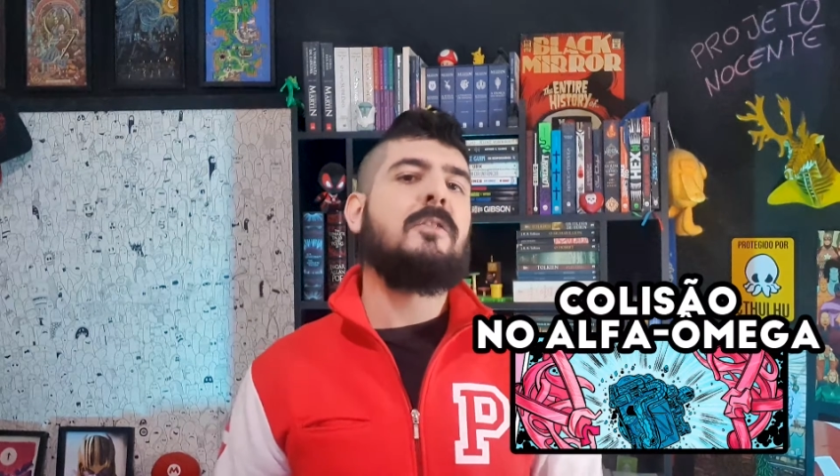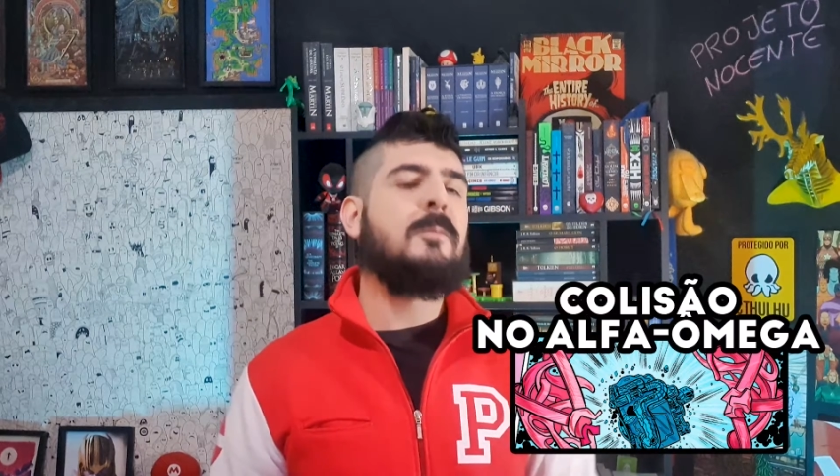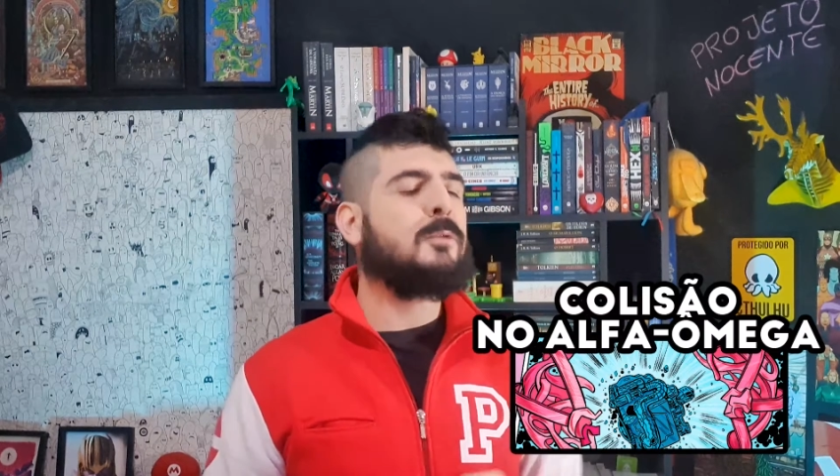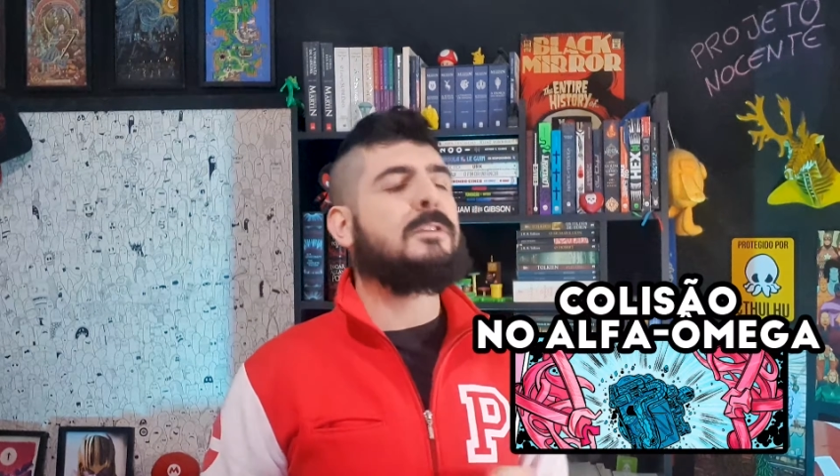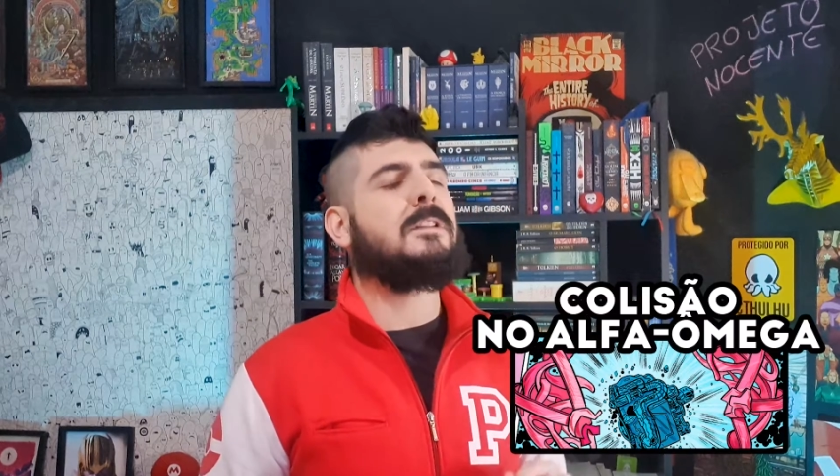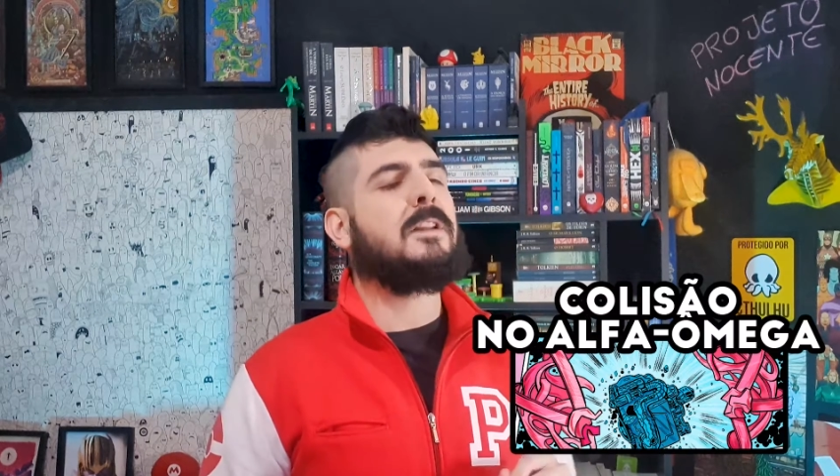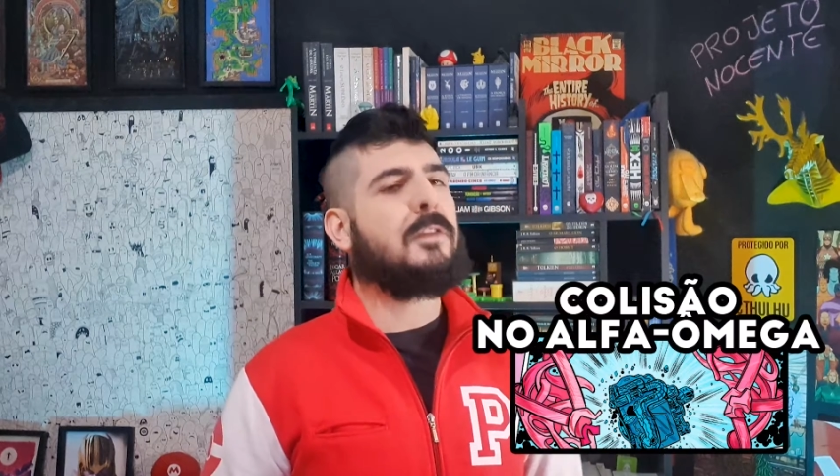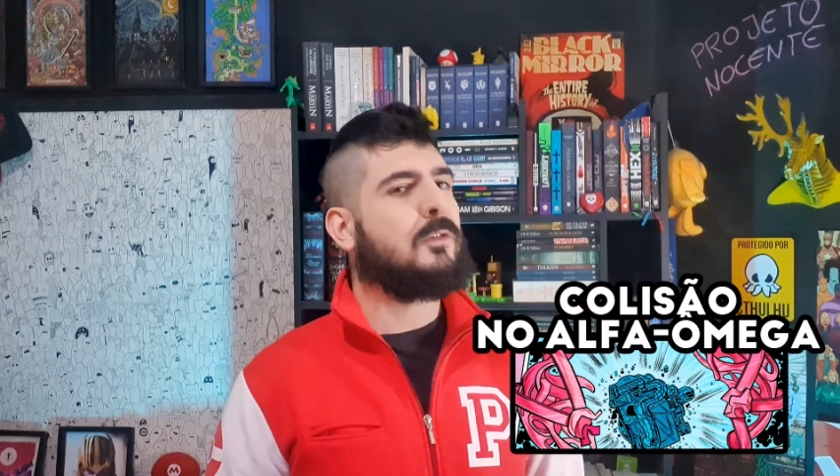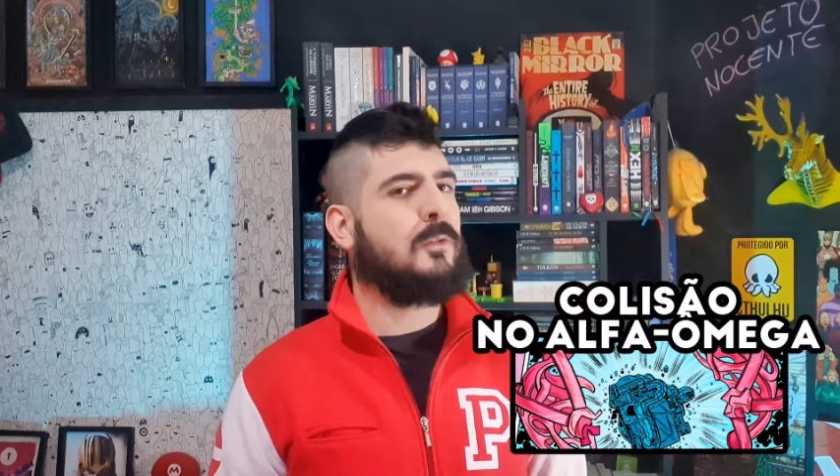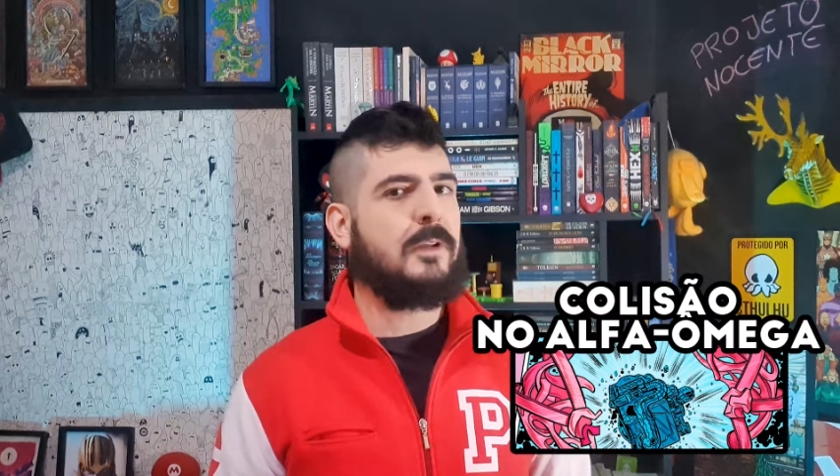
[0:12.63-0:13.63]

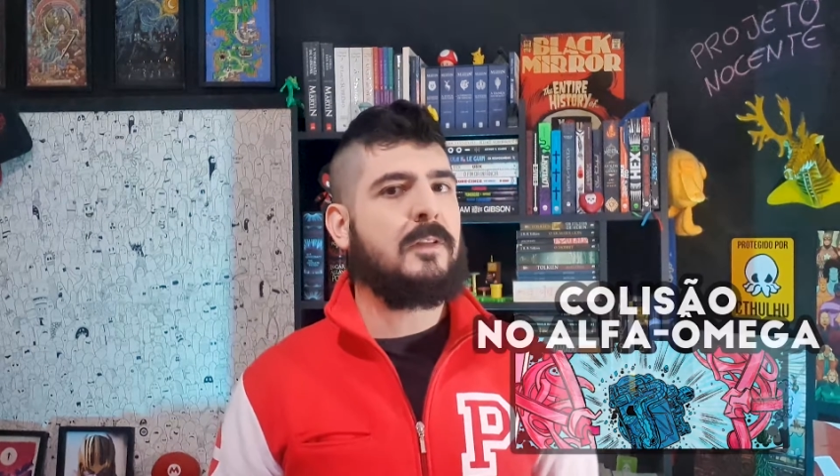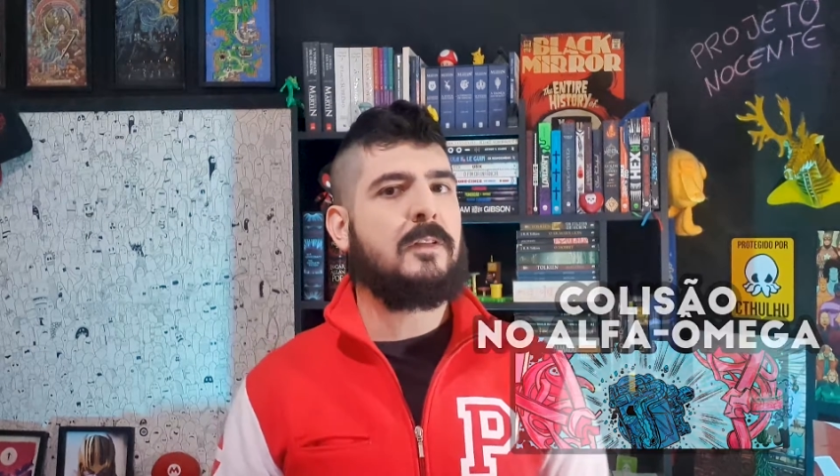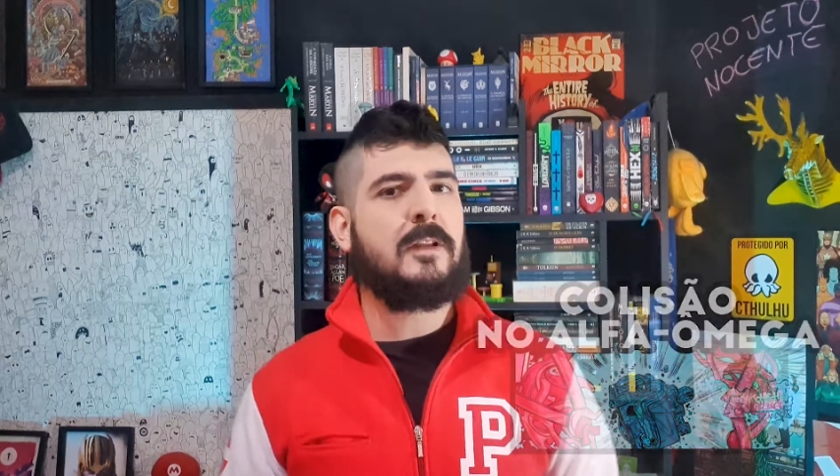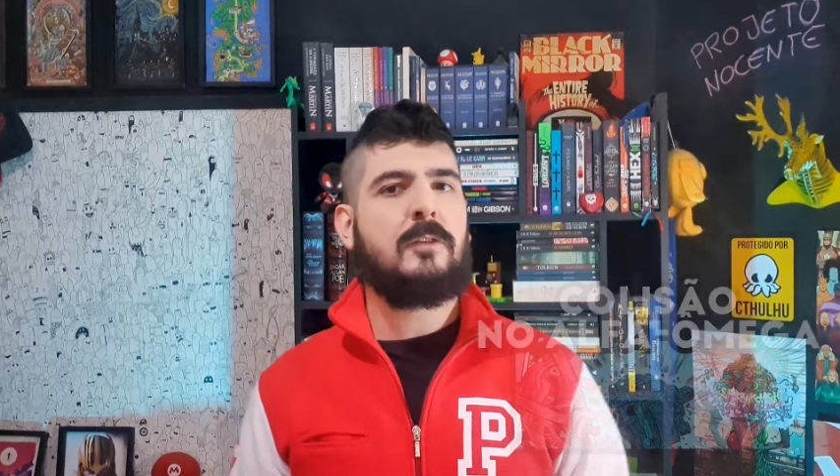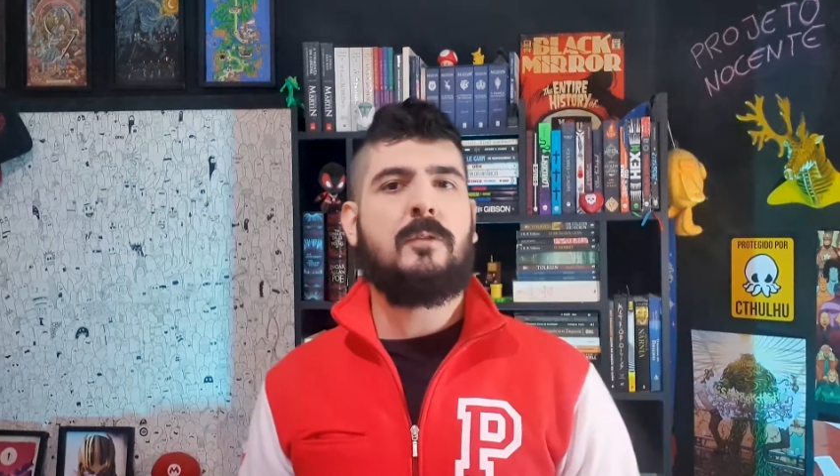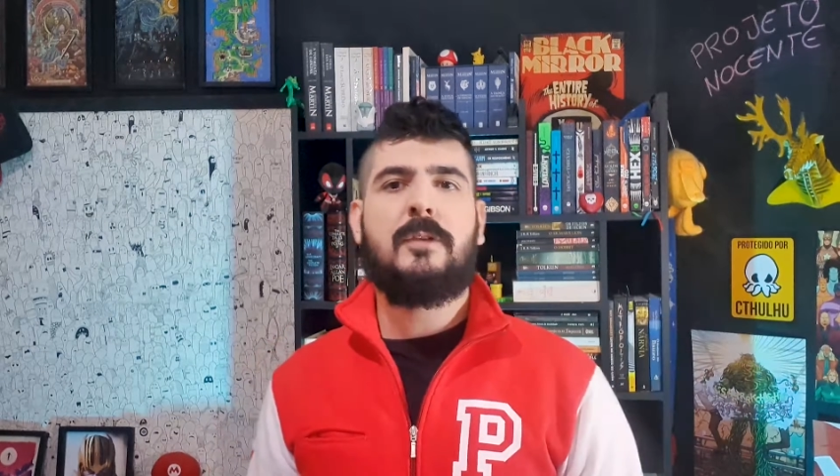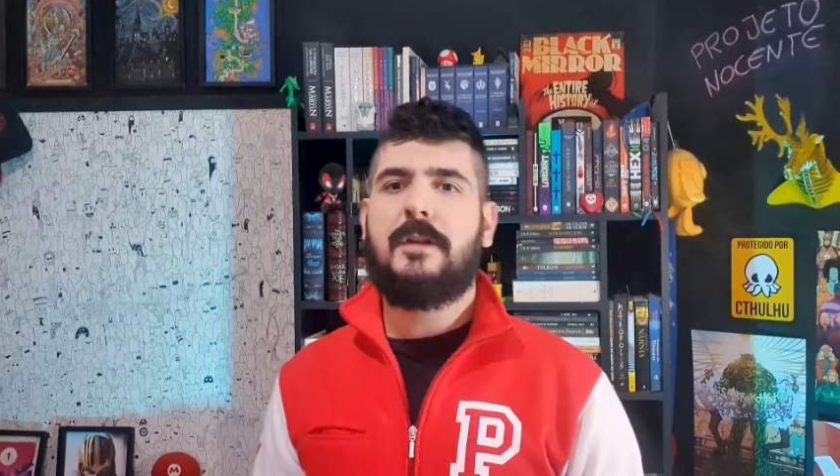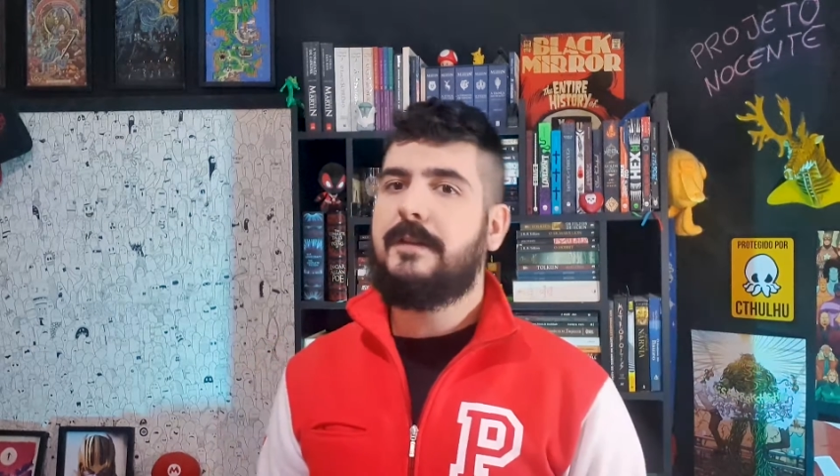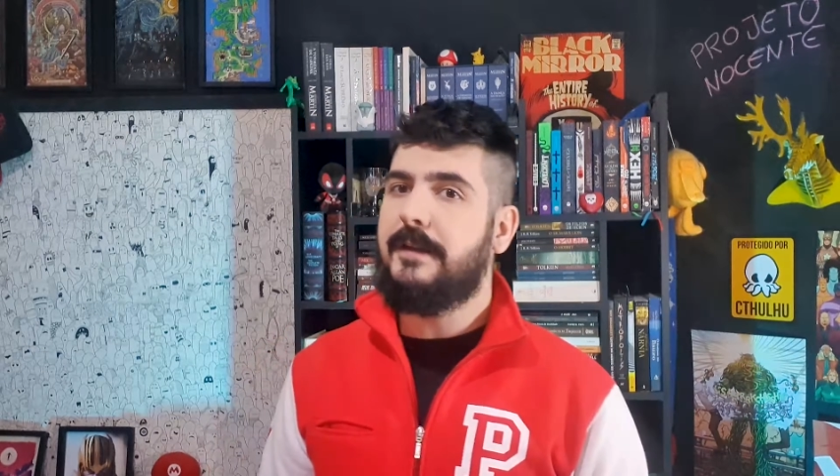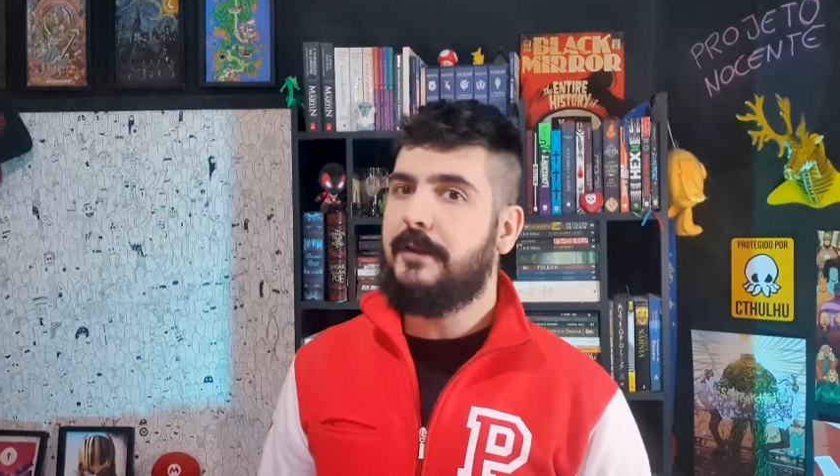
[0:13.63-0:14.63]
muitas coisas
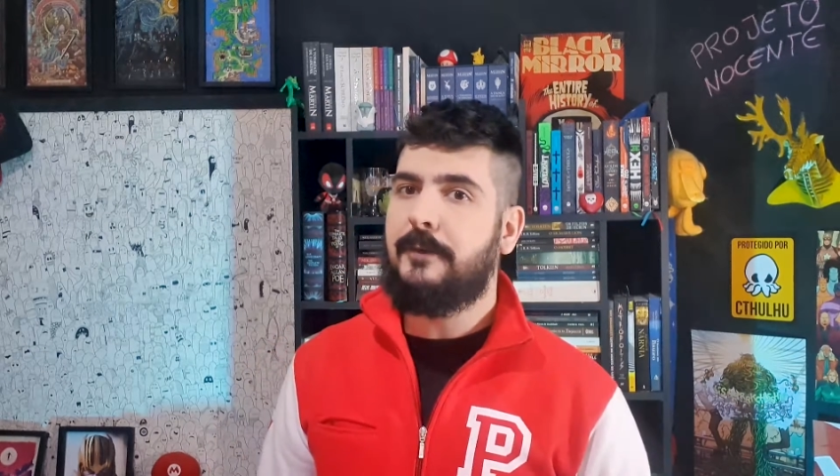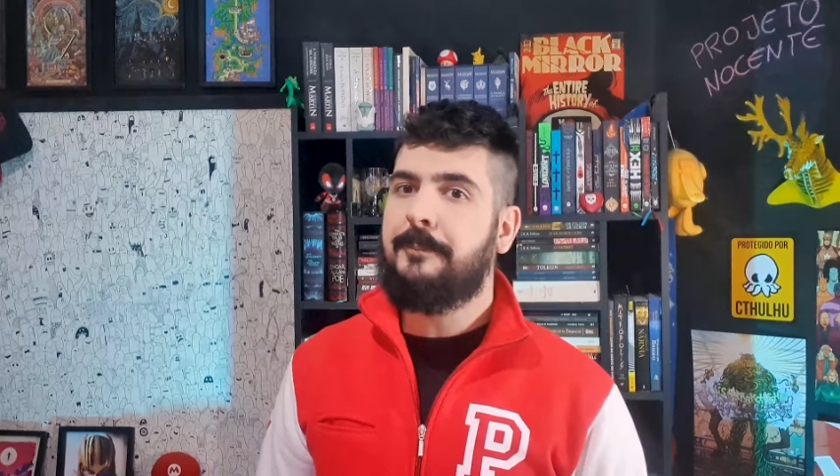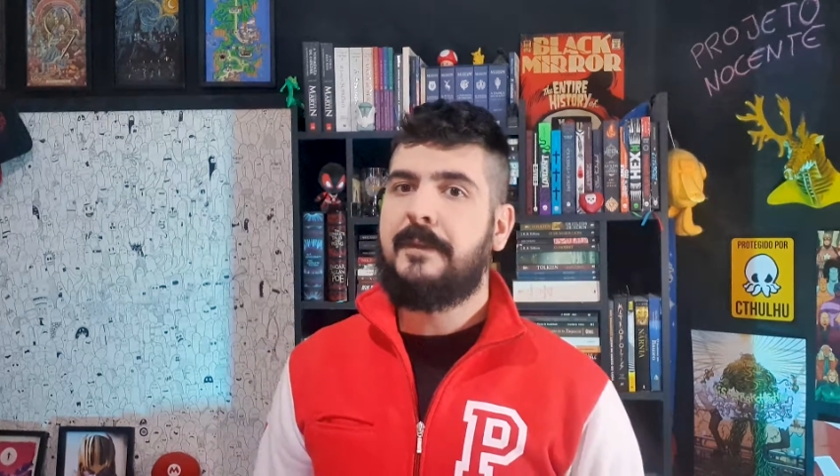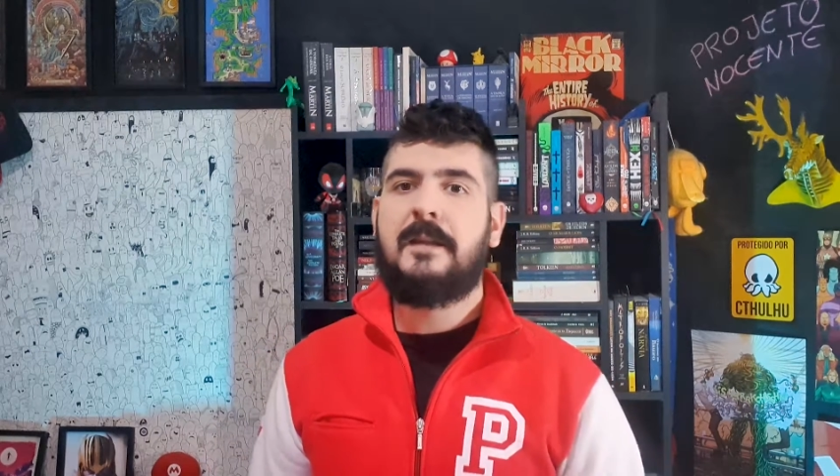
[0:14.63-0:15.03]
aconteceram,